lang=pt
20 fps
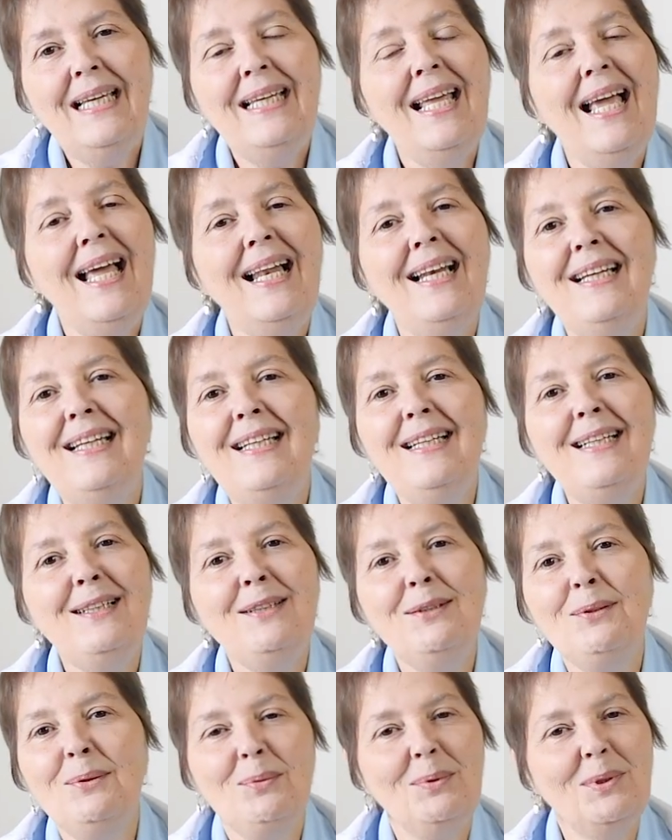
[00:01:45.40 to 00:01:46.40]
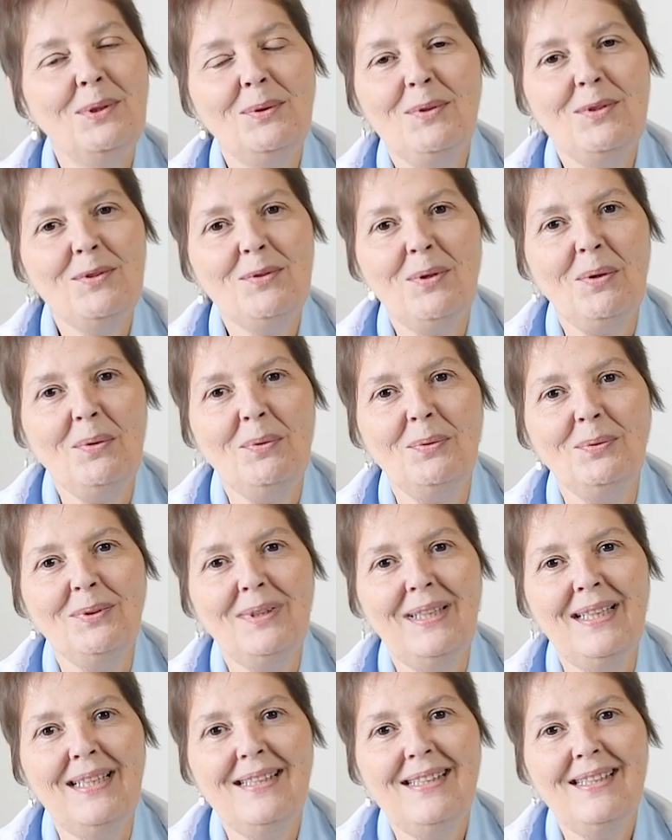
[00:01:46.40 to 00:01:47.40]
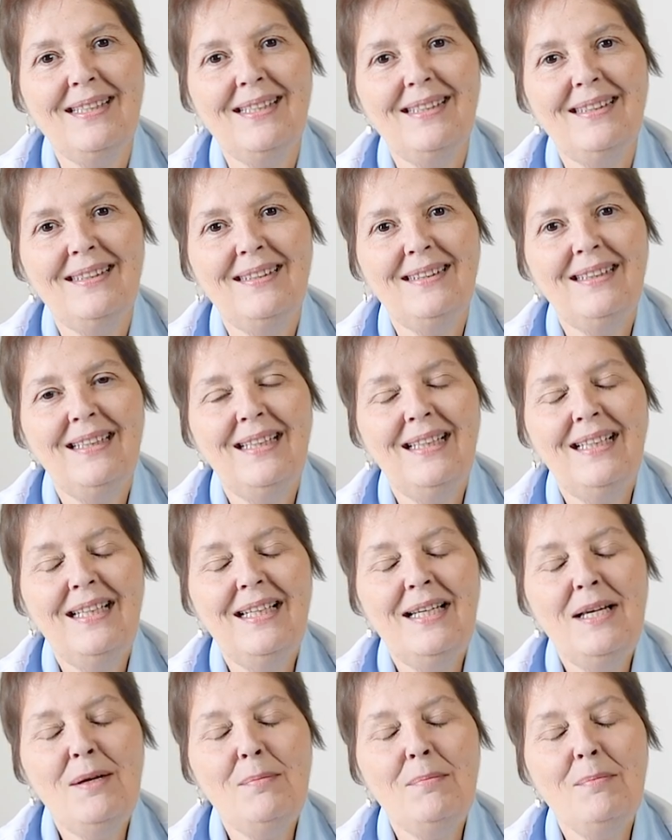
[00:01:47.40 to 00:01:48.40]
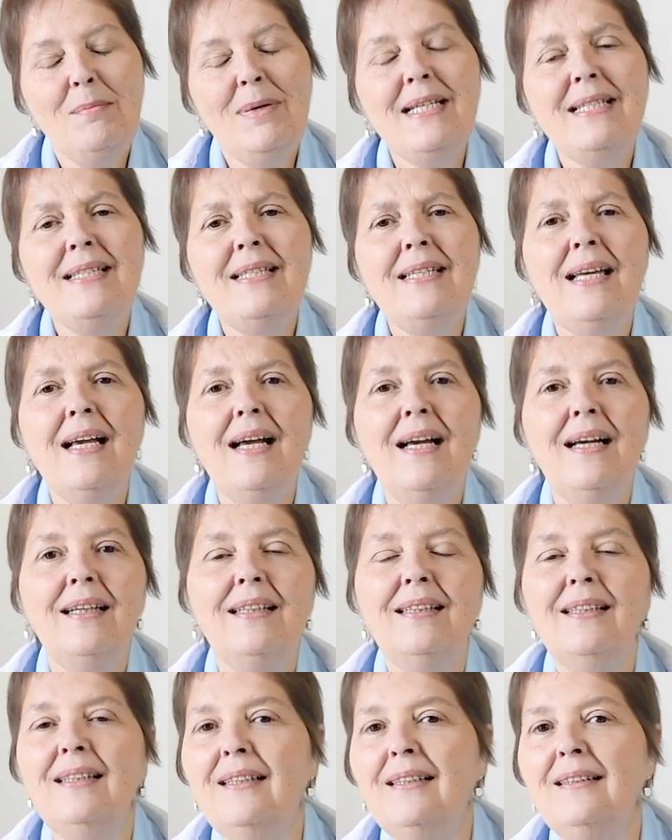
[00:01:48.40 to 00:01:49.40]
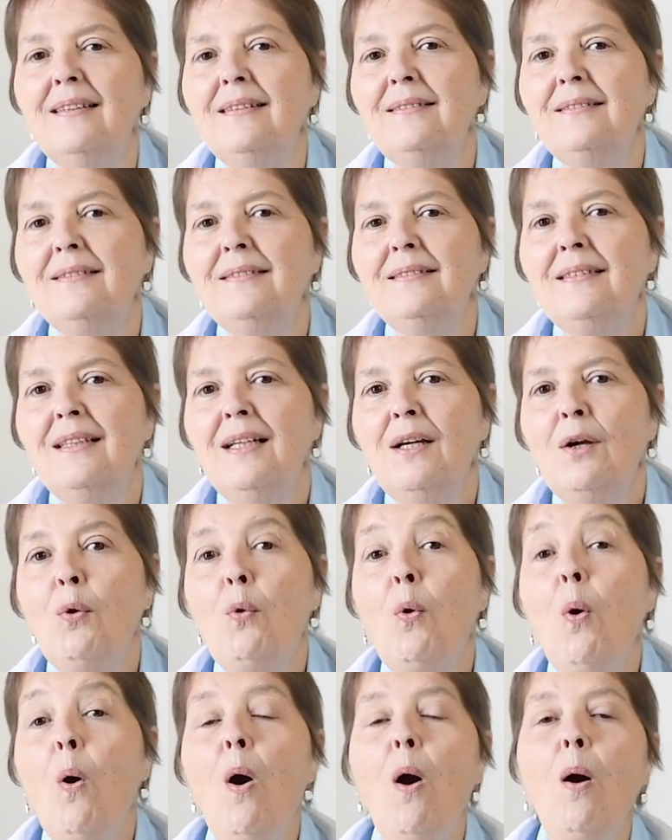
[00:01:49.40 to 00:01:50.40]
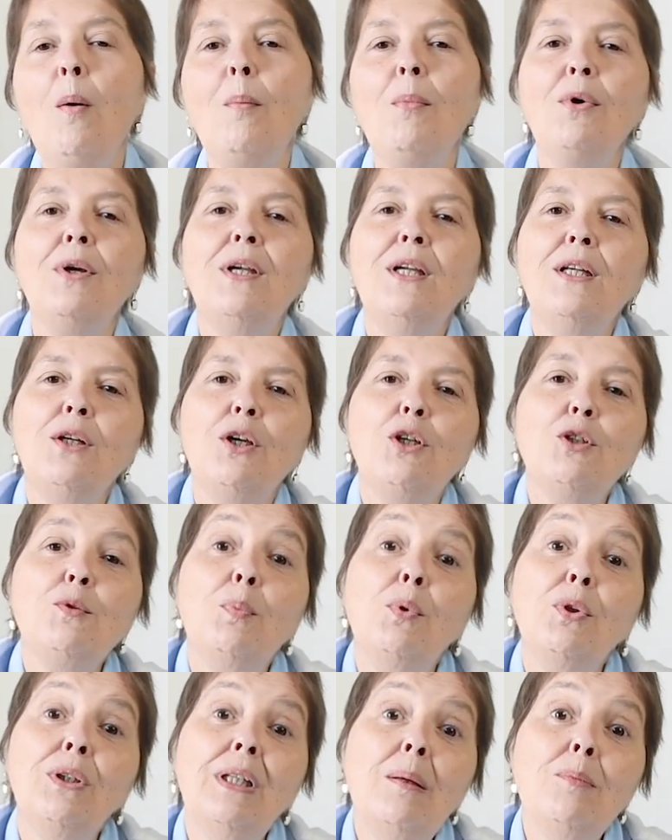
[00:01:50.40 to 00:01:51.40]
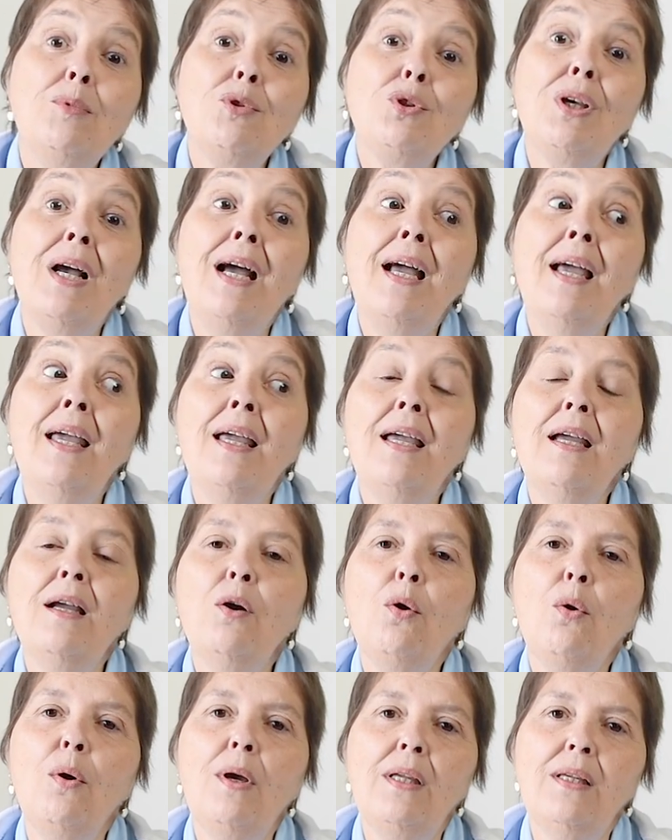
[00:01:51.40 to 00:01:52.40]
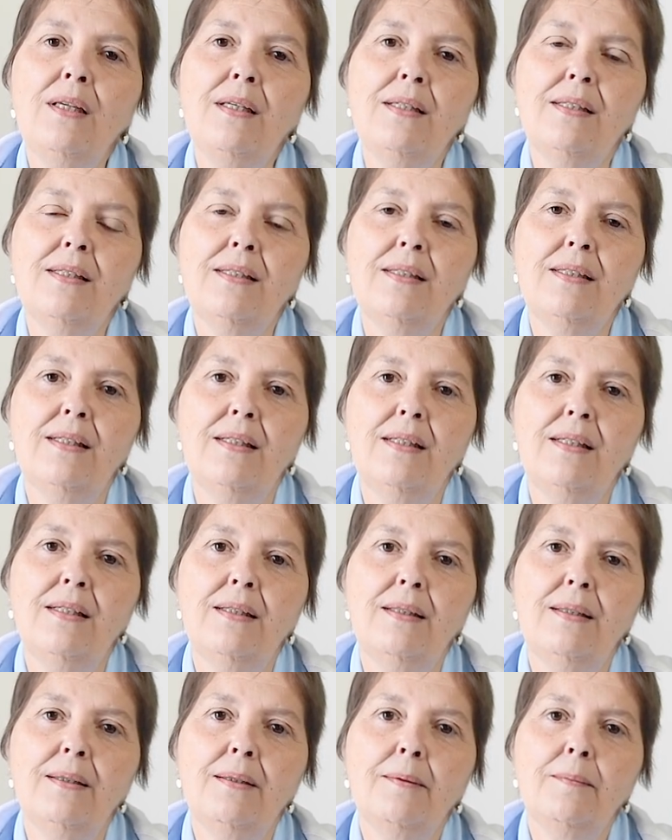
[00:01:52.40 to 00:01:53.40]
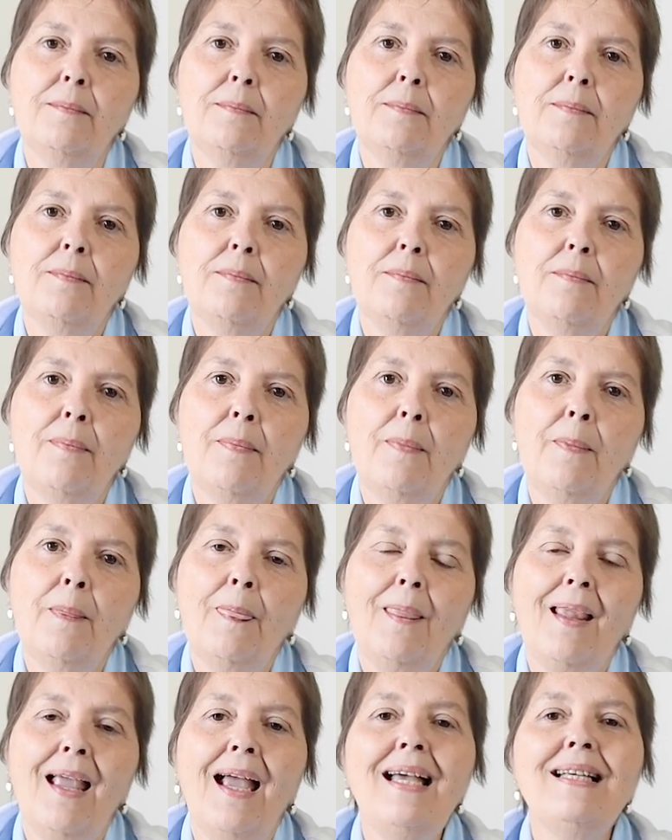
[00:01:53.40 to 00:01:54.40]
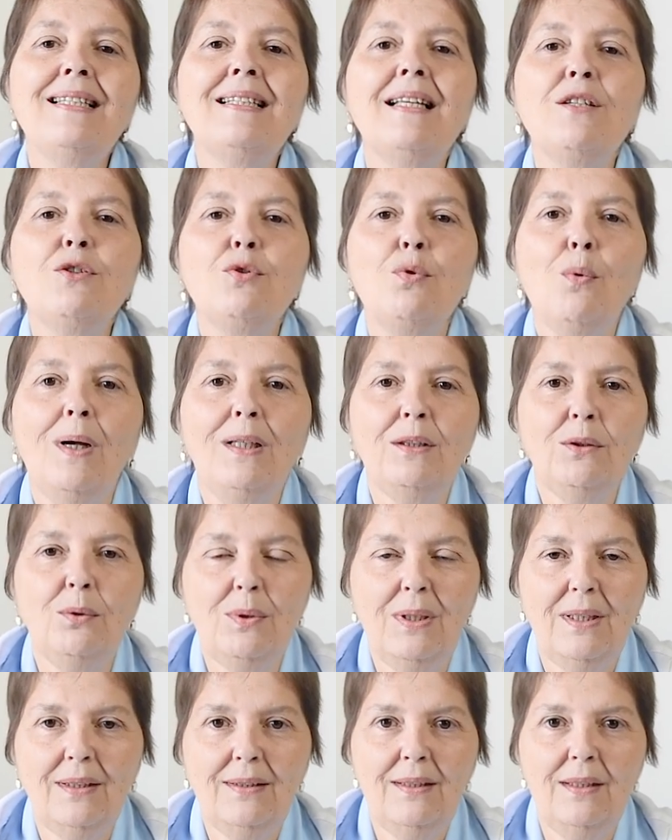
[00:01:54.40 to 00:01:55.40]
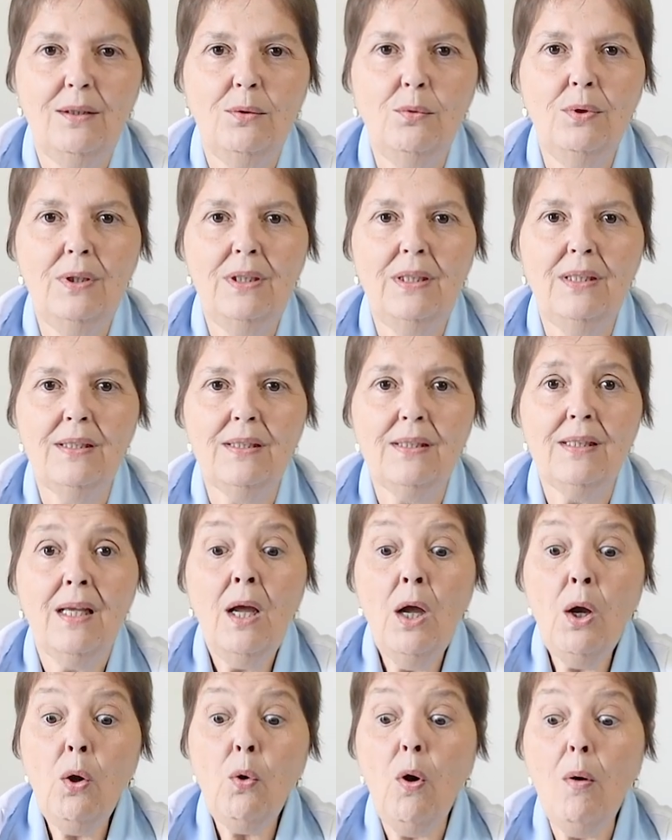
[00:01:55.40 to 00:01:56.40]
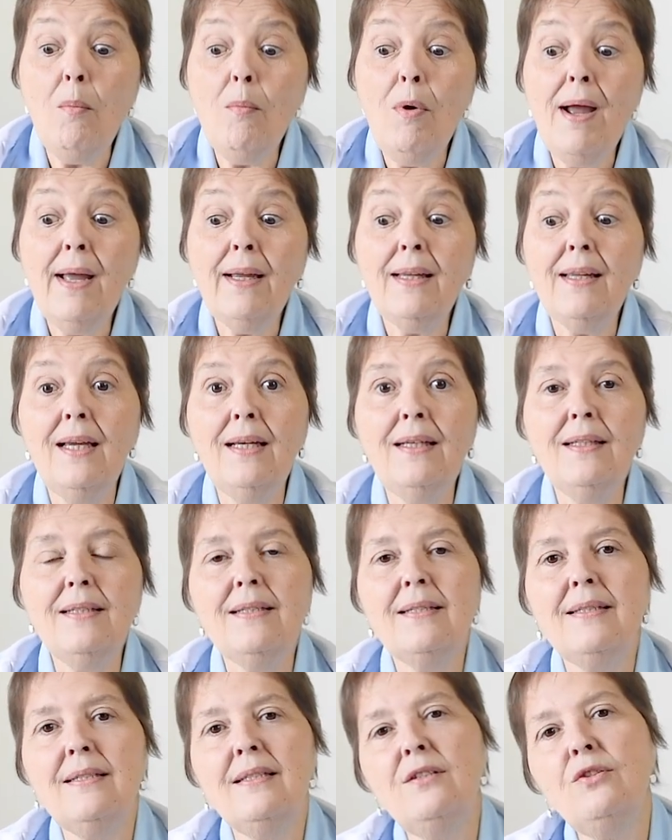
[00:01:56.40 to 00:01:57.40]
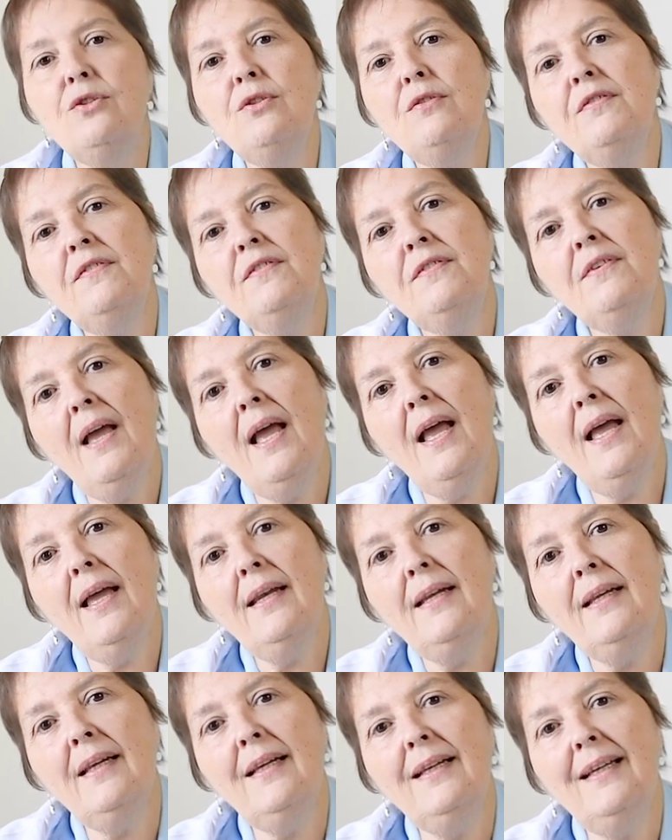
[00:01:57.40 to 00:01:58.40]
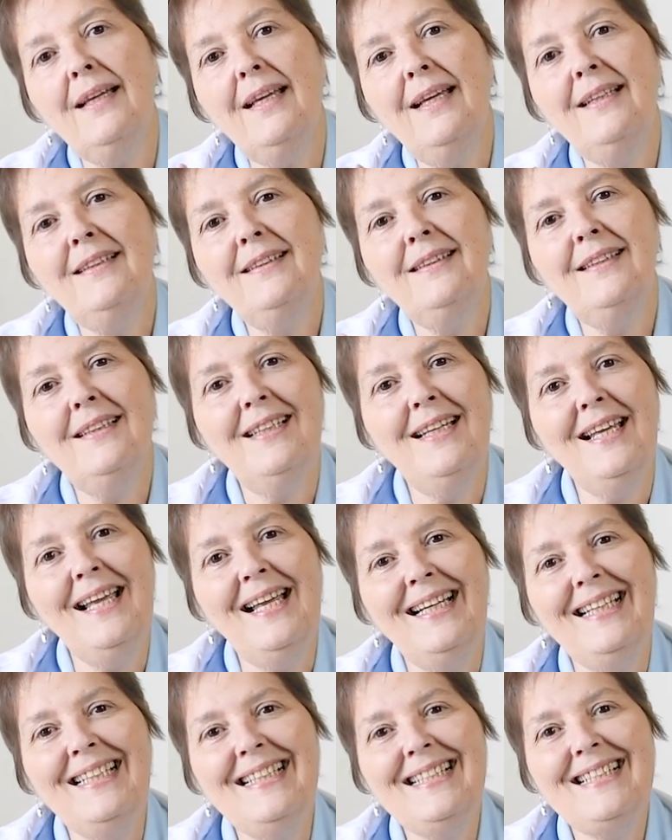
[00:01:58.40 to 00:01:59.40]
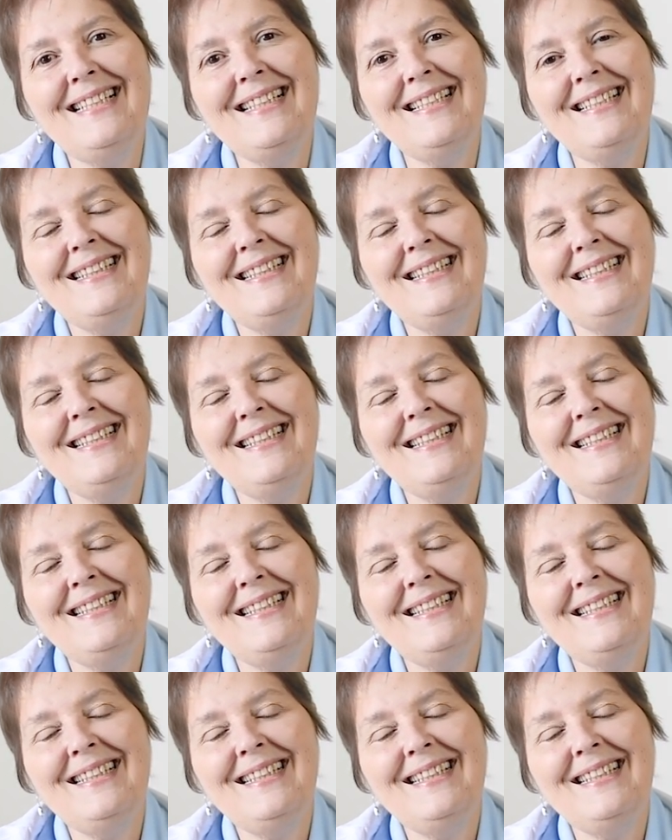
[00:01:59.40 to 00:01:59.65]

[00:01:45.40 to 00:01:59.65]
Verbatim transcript: E é lindo quando isso acontece. Mas e aí? Como que nós podemos reconhecer estas quatro categorias? Como é que eles se diferem entre eles?